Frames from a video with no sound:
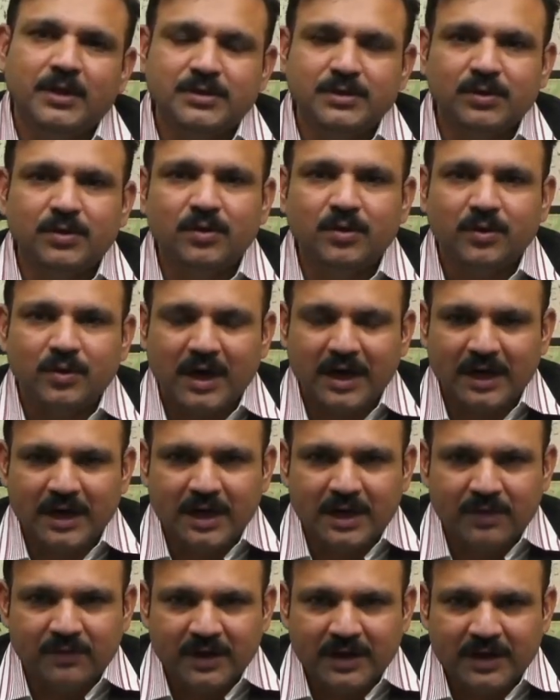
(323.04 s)
సో
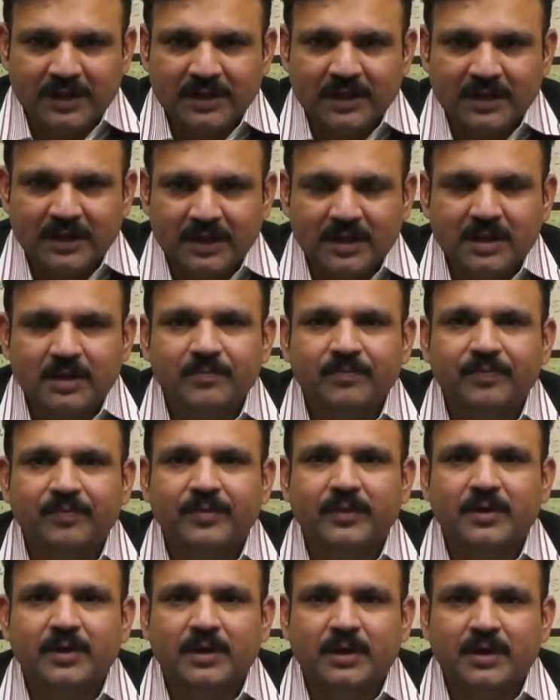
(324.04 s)
అలాంటి వారందరికీ
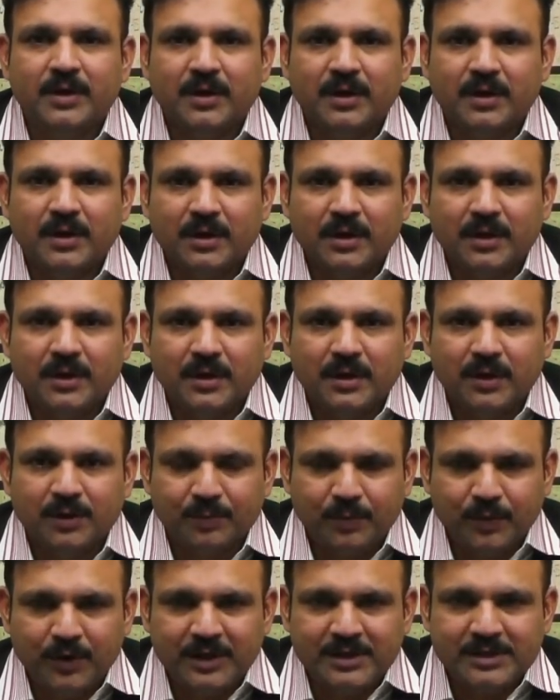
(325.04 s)

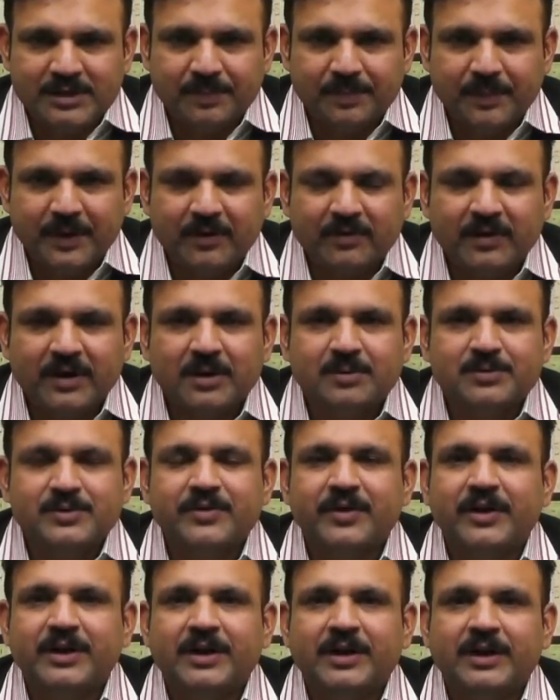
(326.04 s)
ఇప్పుడు నేను చెప్పేటువంటి
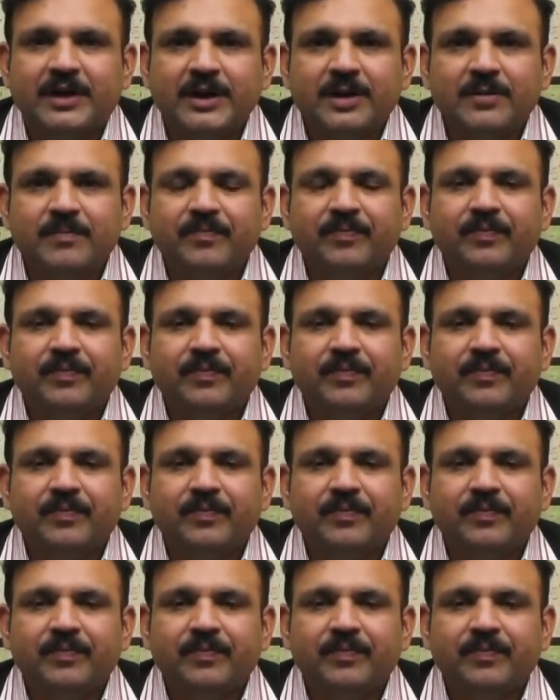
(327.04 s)
అంశం ఏంటంటే